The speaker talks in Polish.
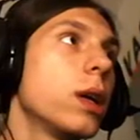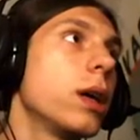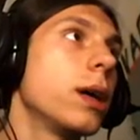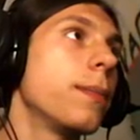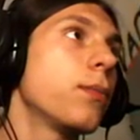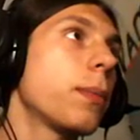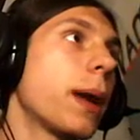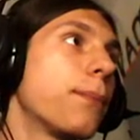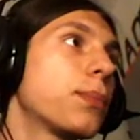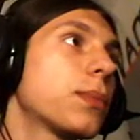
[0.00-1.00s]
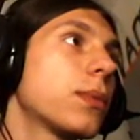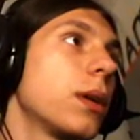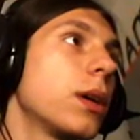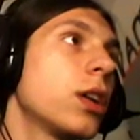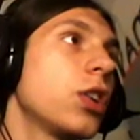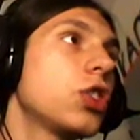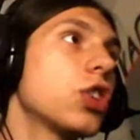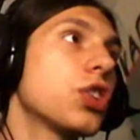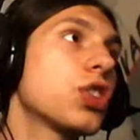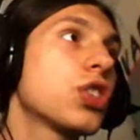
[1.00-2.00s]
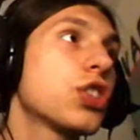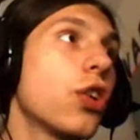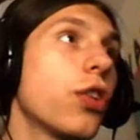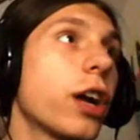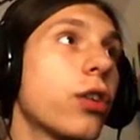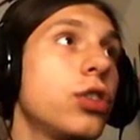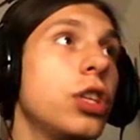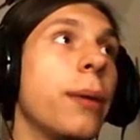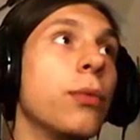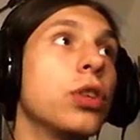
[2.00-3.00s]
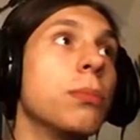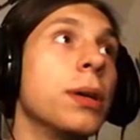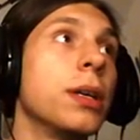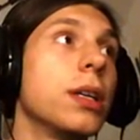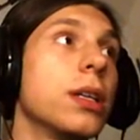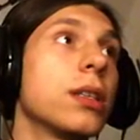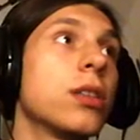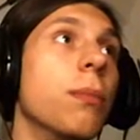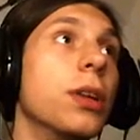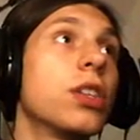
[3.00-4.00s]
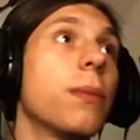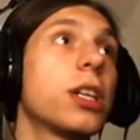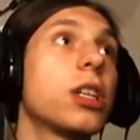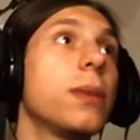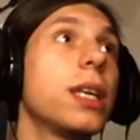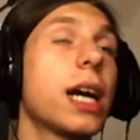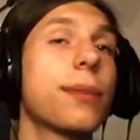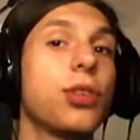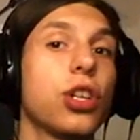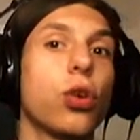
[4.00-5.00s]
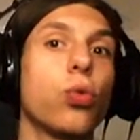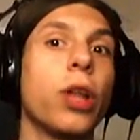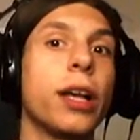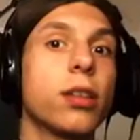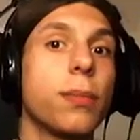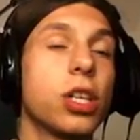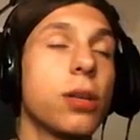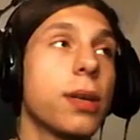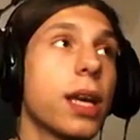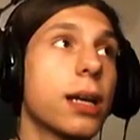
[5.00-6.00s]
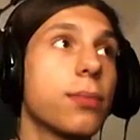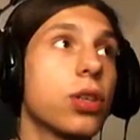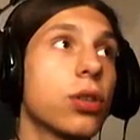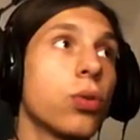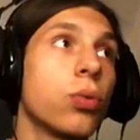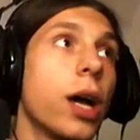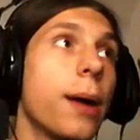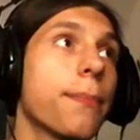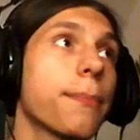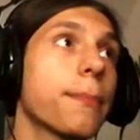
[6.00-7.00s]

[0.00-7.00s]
Ehm, dobra. E, reach 100 na godzinę musimy zdobyć. Zobaczymy jak mi się to uda, zobaczymy jak mi się to uda.